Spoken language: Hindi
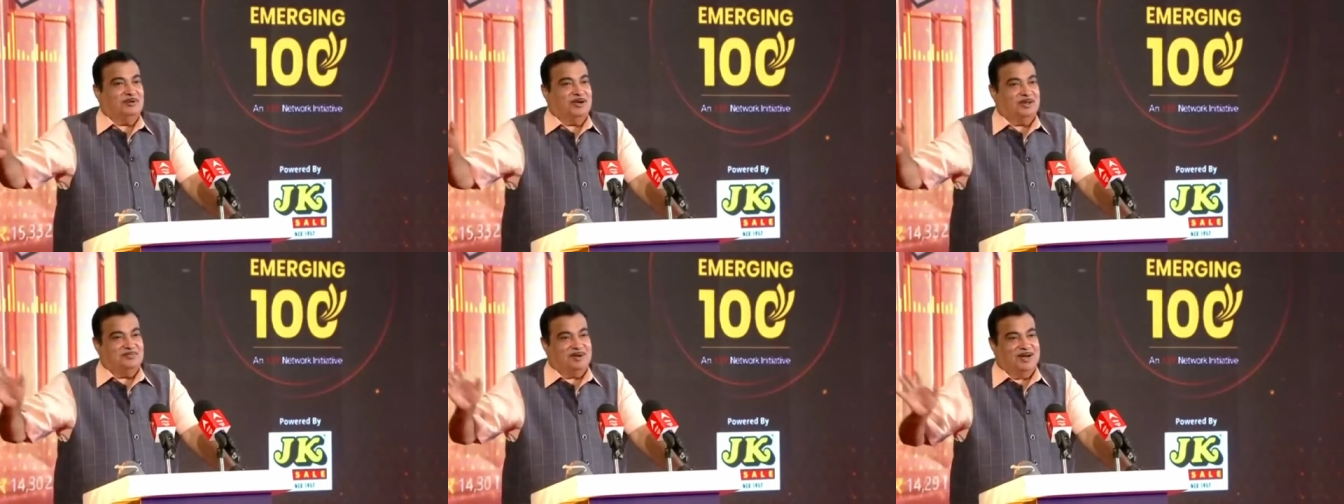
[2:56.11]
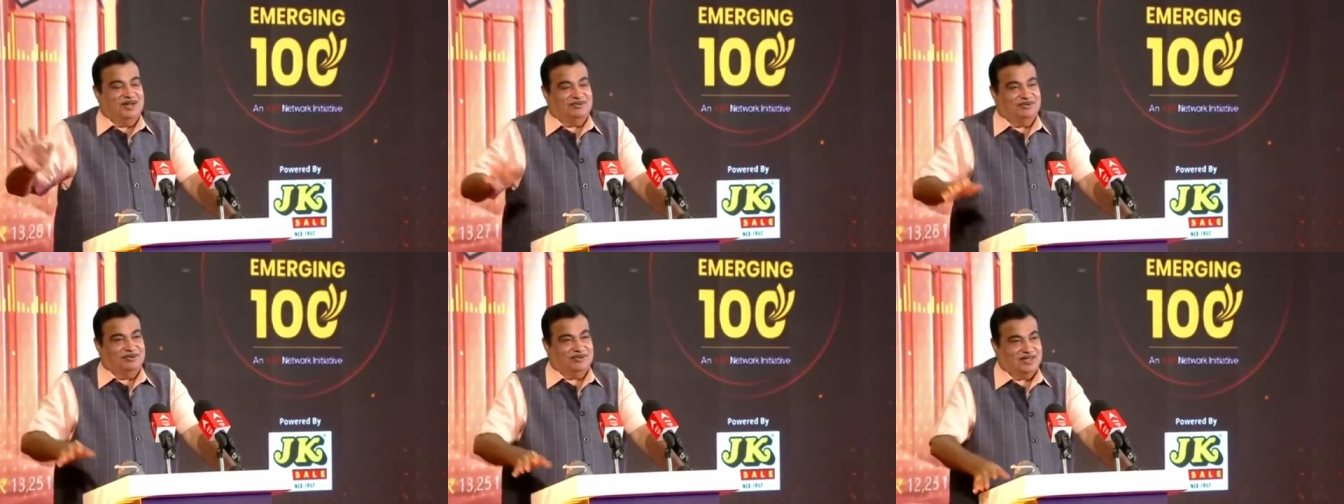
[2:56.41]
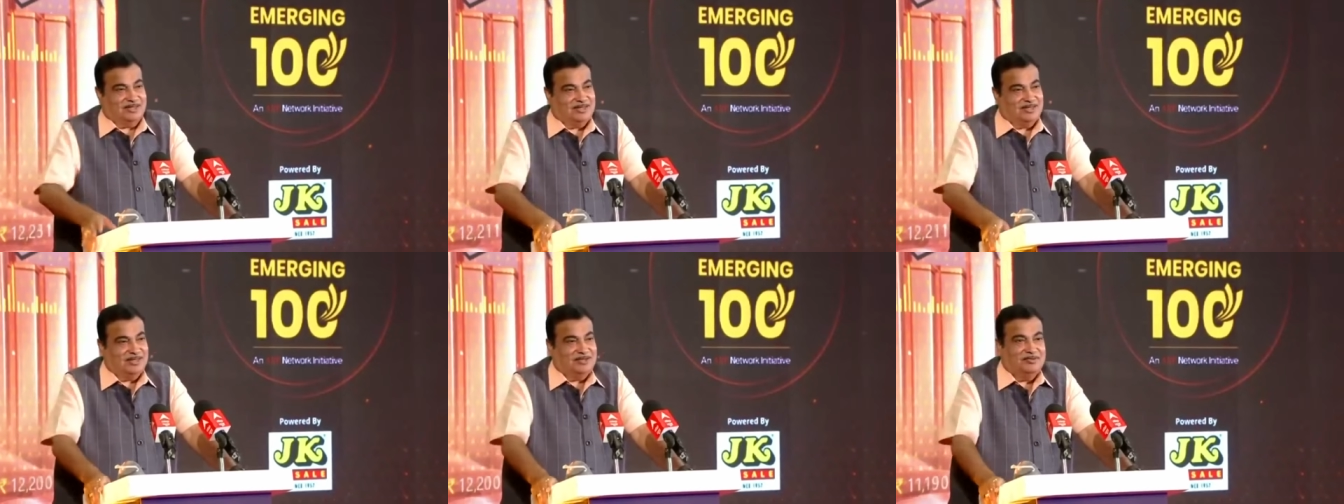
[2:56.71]
बड़ी बात हो
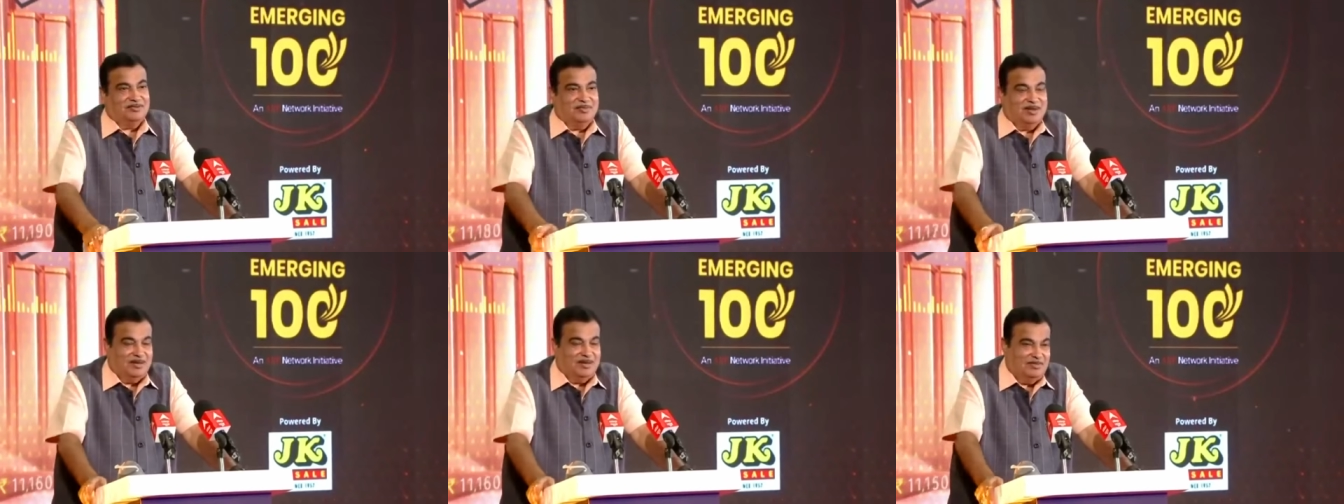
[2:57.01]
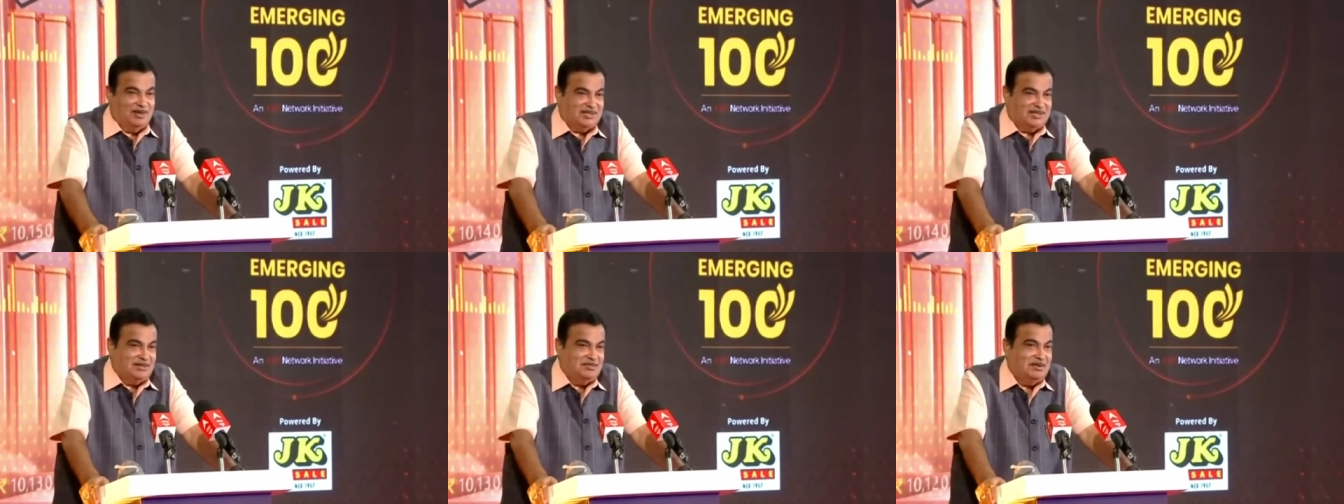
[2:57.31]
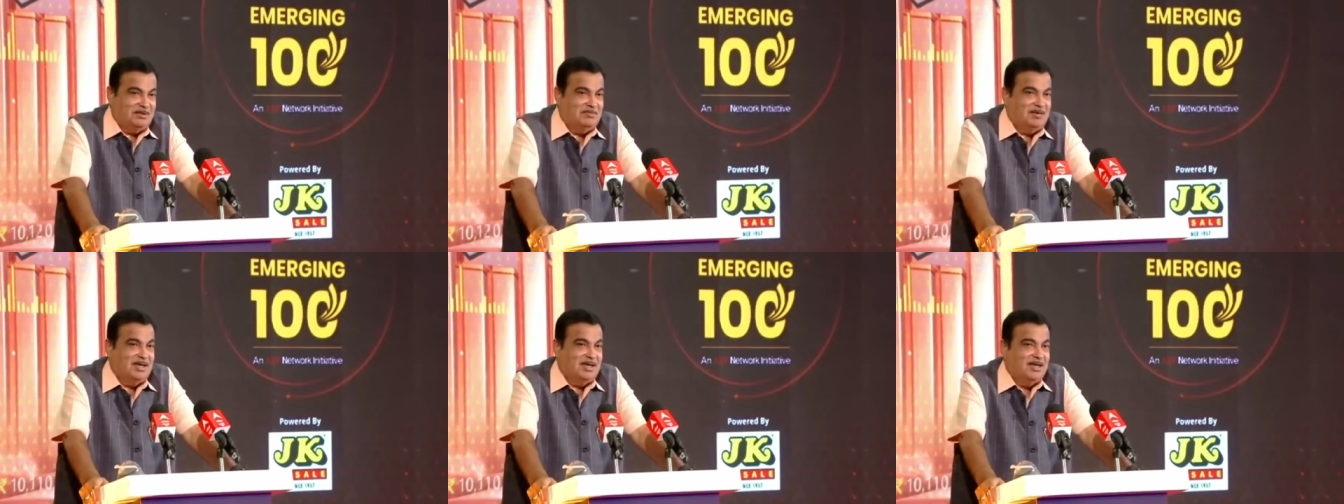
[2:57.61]
सकती है जो मैं
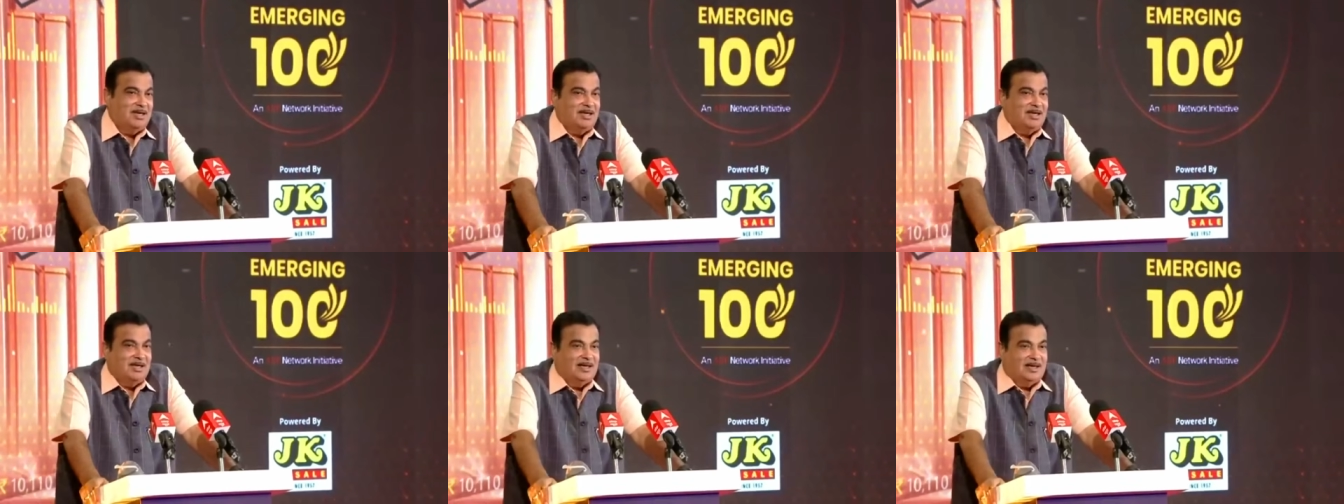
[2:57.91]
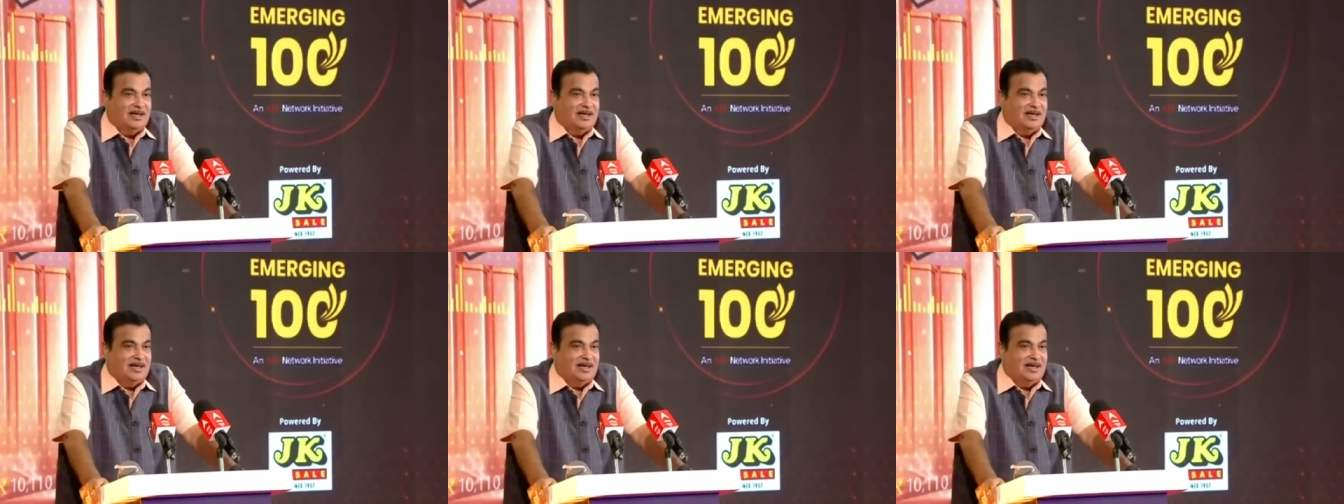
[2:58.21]
एमएसएमई e में